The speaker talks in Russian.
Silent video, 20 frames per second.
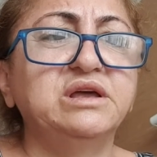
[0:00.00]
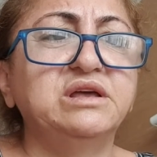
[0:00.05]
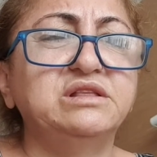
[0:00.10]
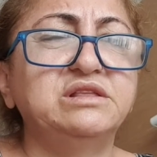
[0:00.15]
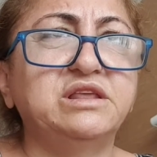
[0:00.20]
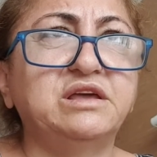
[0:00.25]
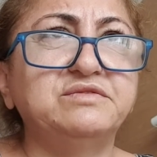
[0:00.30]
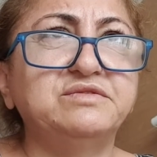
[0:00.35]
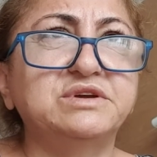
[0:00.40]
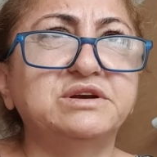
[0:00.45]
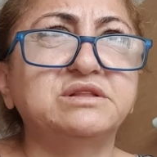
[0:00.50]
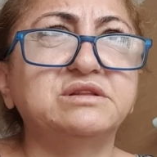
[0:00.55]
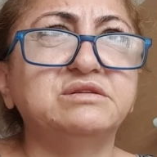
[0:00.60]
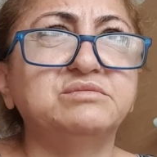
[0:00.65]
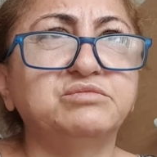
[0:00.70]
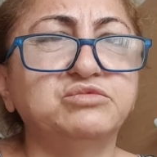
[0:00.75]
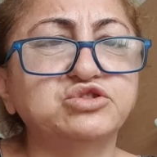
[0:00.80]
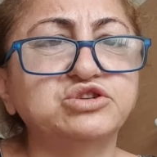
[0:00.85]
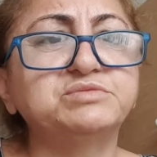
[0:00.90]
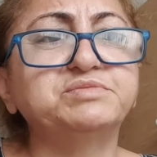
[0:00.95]
наверное,
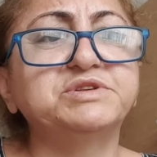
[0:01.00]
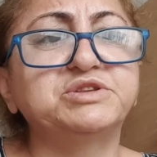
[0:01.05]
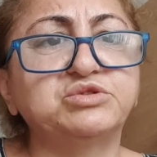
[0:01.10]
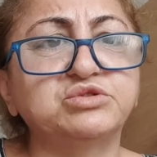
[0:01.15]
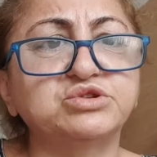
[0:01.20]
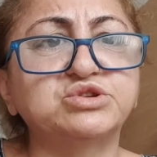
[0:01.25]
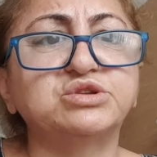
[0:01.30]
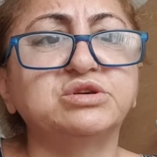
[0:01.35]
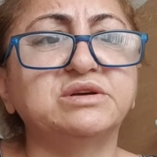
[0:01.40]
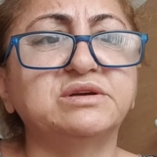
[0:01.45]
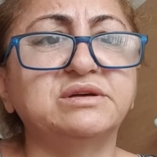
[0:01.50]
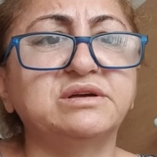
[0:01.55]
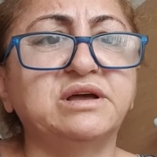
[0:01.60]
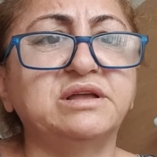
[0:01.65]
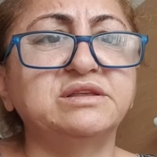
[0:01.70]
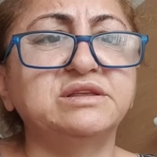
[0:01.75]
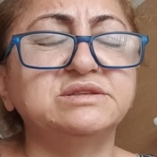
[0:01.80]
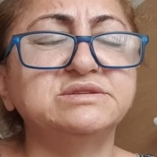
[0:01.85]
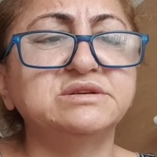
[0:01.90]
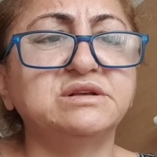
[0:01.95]
может быть, то, что
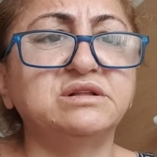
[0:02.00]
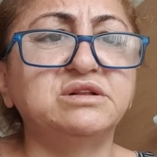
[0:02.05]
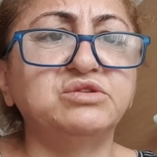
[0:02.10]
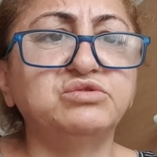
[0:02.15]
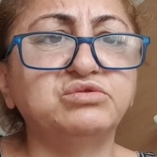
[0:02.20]
они делали